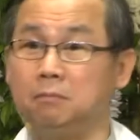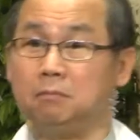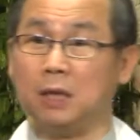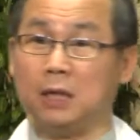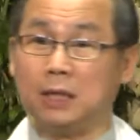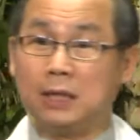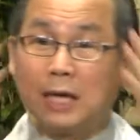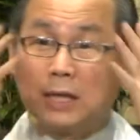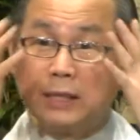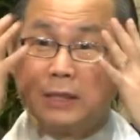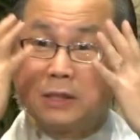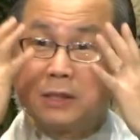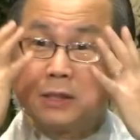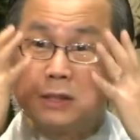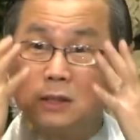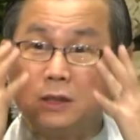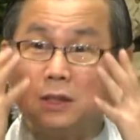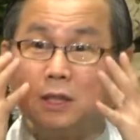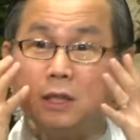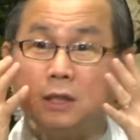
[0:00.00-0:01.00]
免他的尸
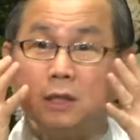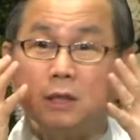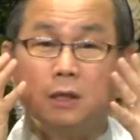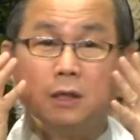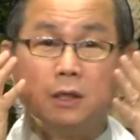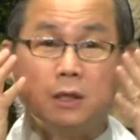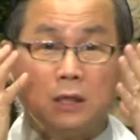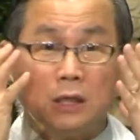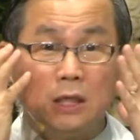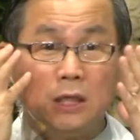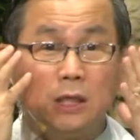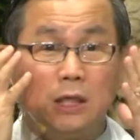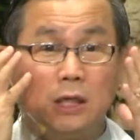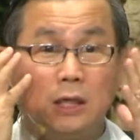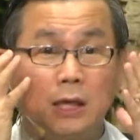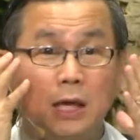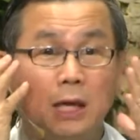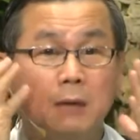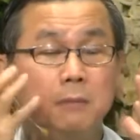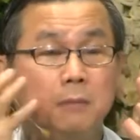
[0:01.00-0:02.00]
体、遗体
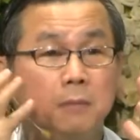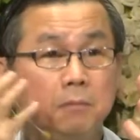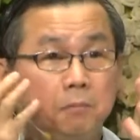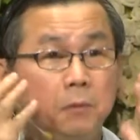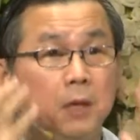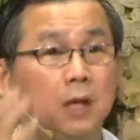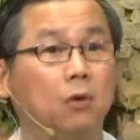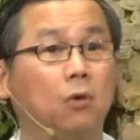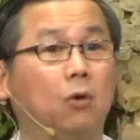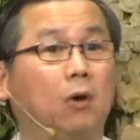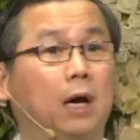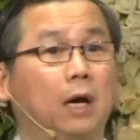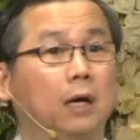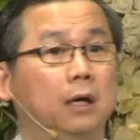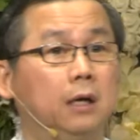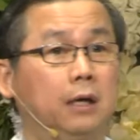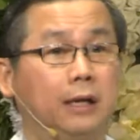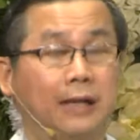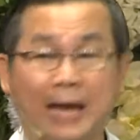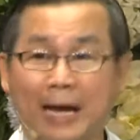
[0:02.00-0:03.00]
呢变化
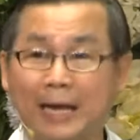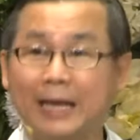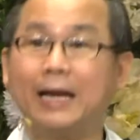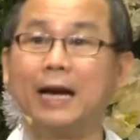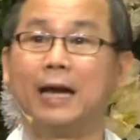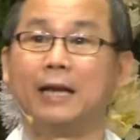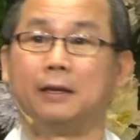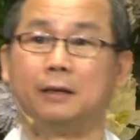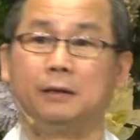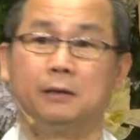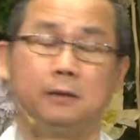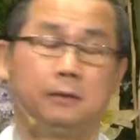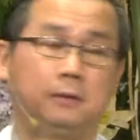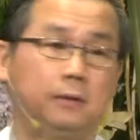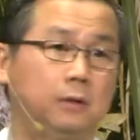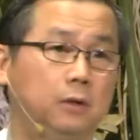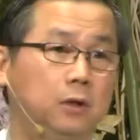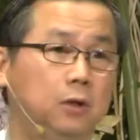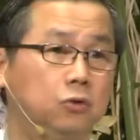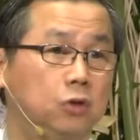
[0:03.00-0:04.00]
难看，
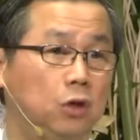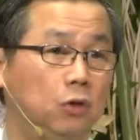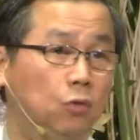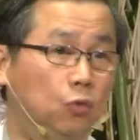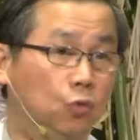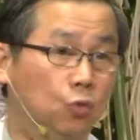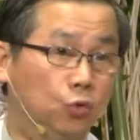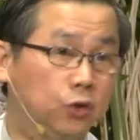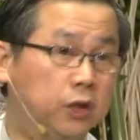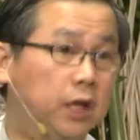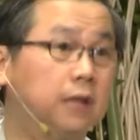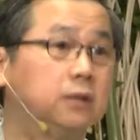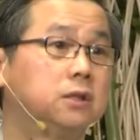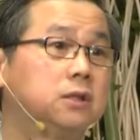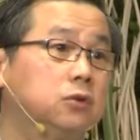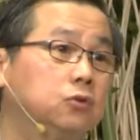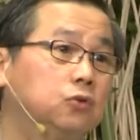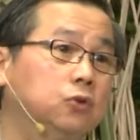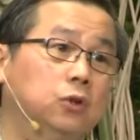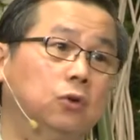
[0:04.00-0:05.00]
所以五天是
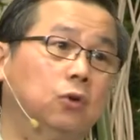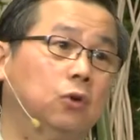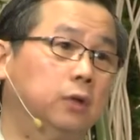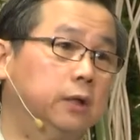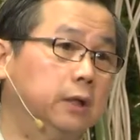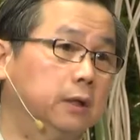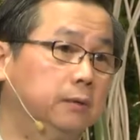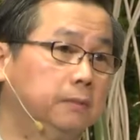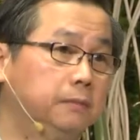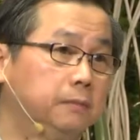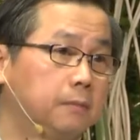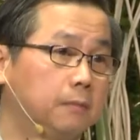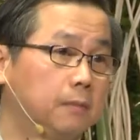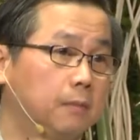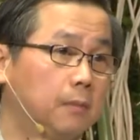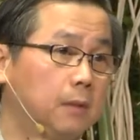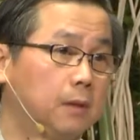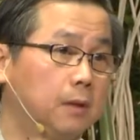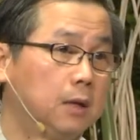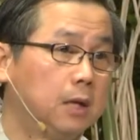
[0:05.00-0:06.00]
最多的。
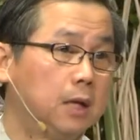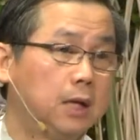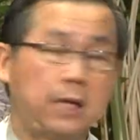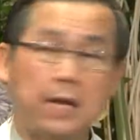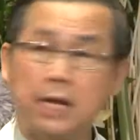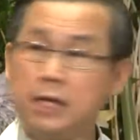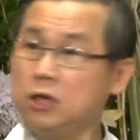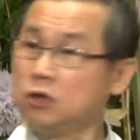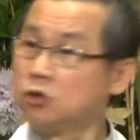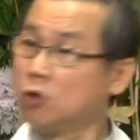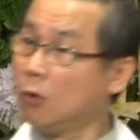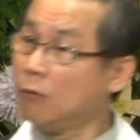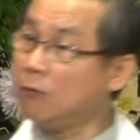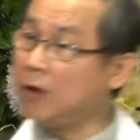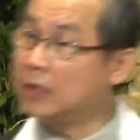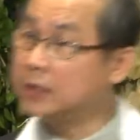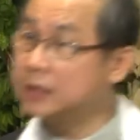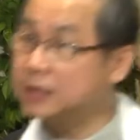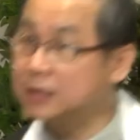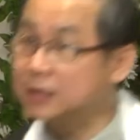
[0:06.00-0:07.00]
那你说放
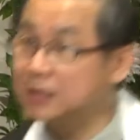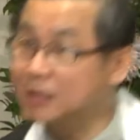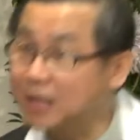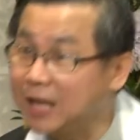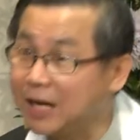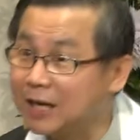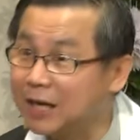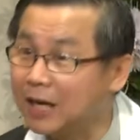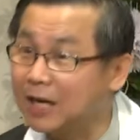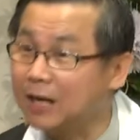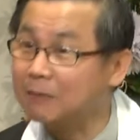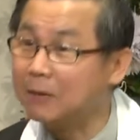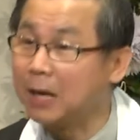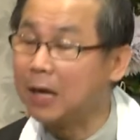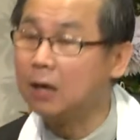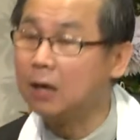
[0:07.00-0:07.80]
四天可以吗？